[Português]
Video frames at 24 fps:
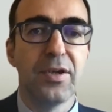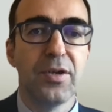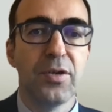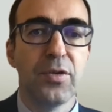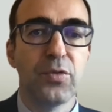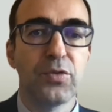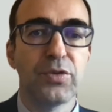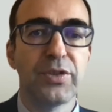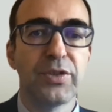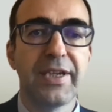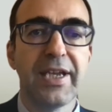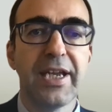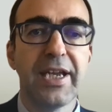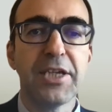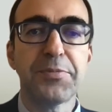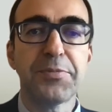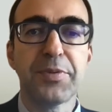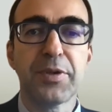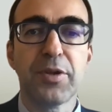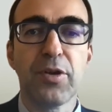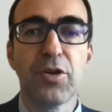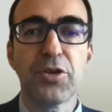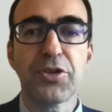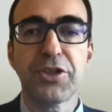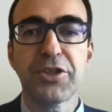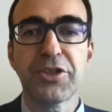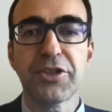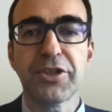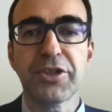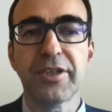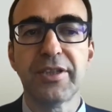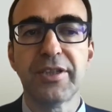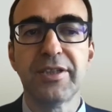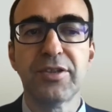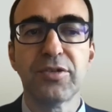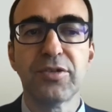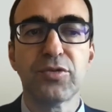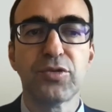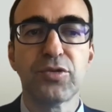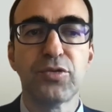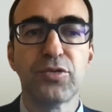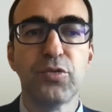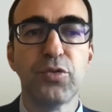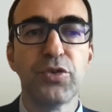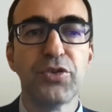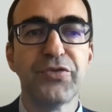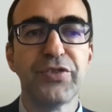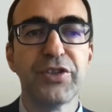Os inquéritos pedagógicos realizam-se
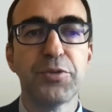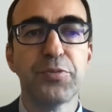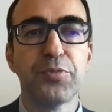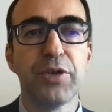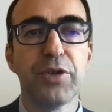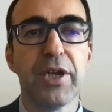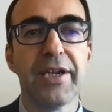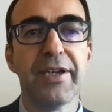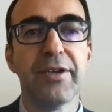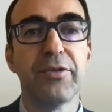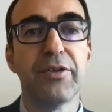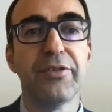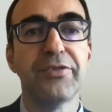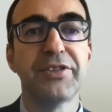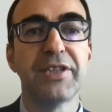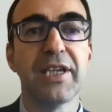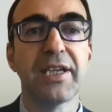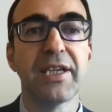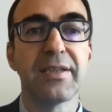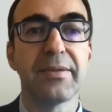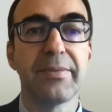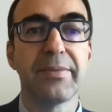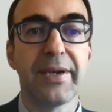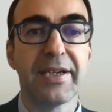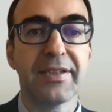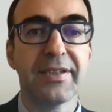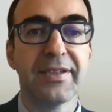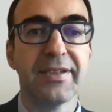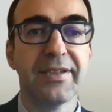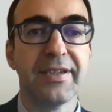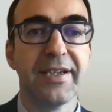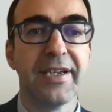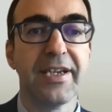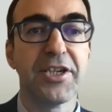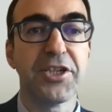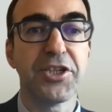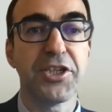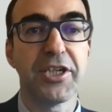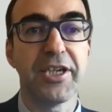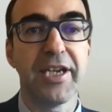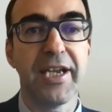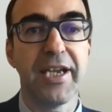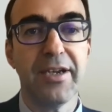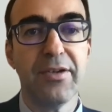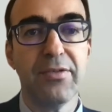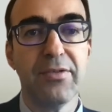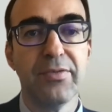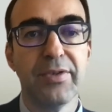duas vezes por ano na Universidade Aberta, em
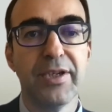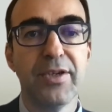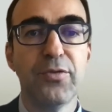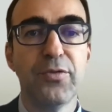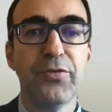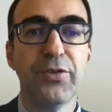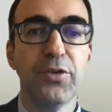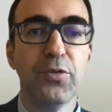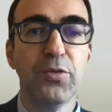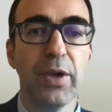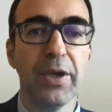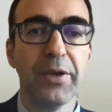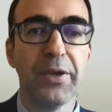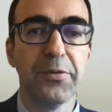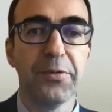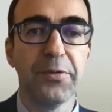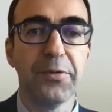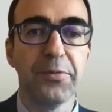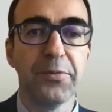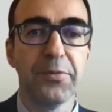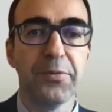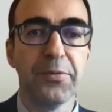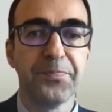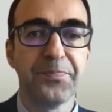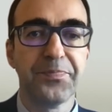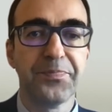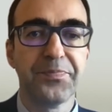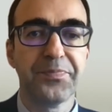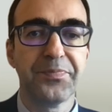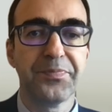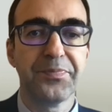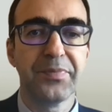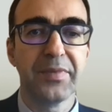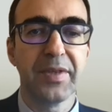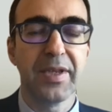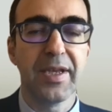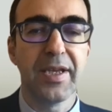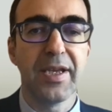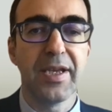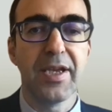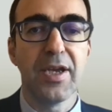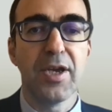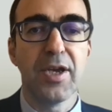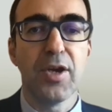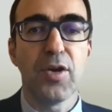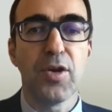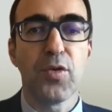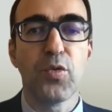janeiro e no fim do ano.
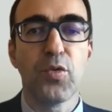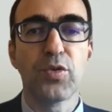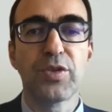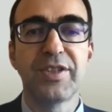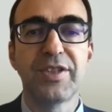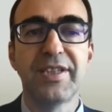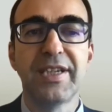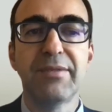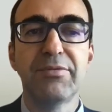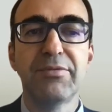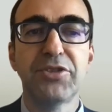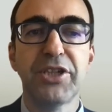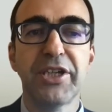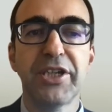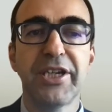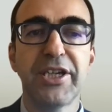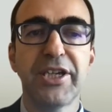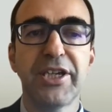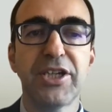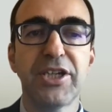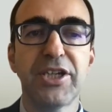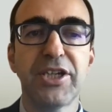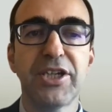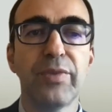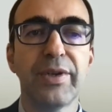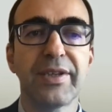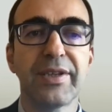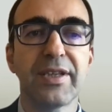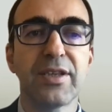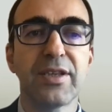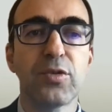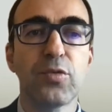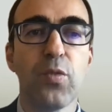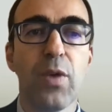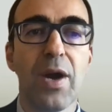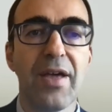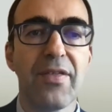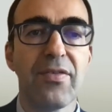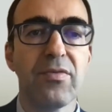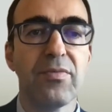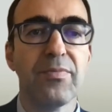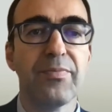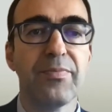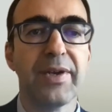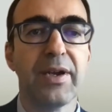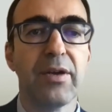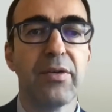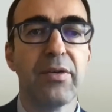Consideramos ser este o momento adequado
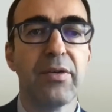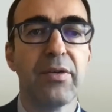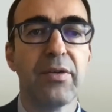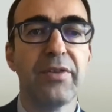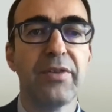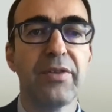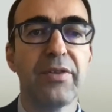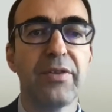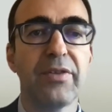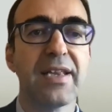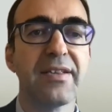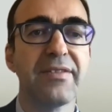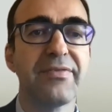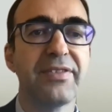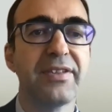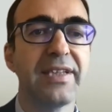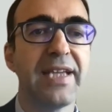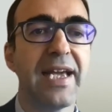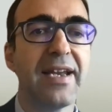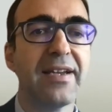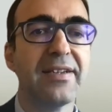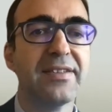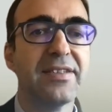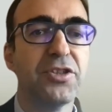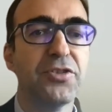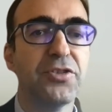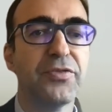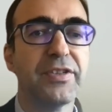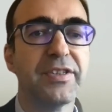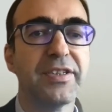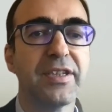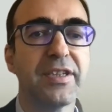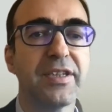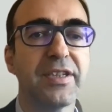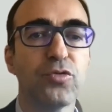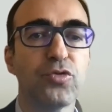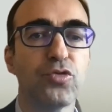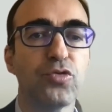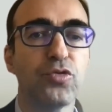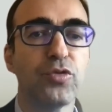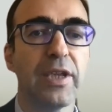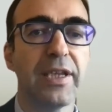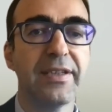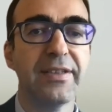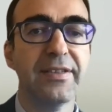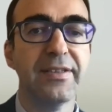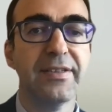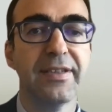para a Universidade avaliar a satisfação do
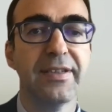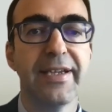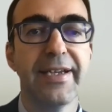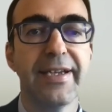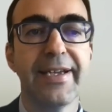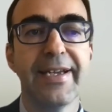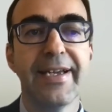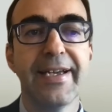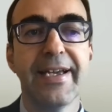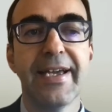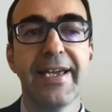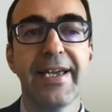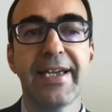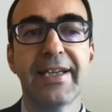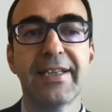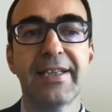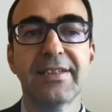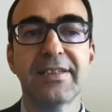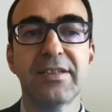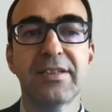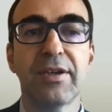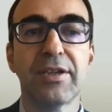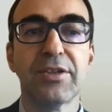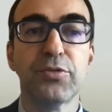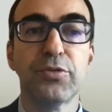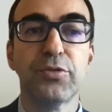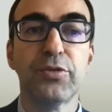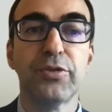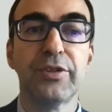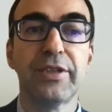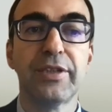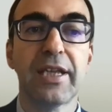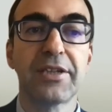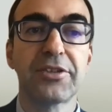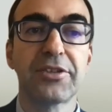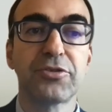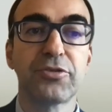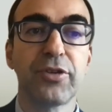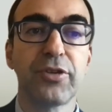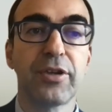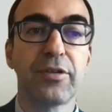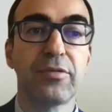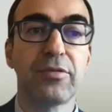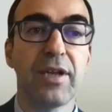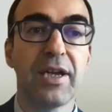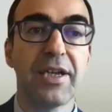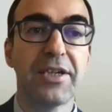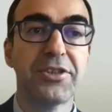estudante em relação às unidades
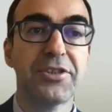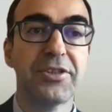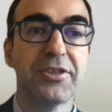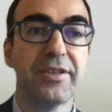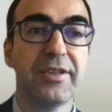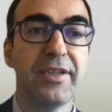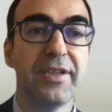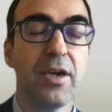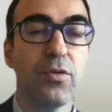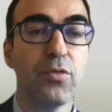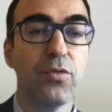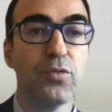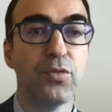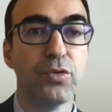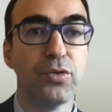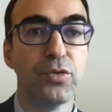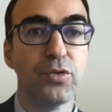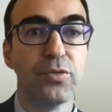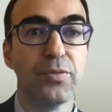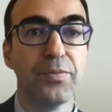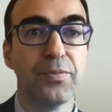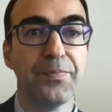curriculares e ao curso.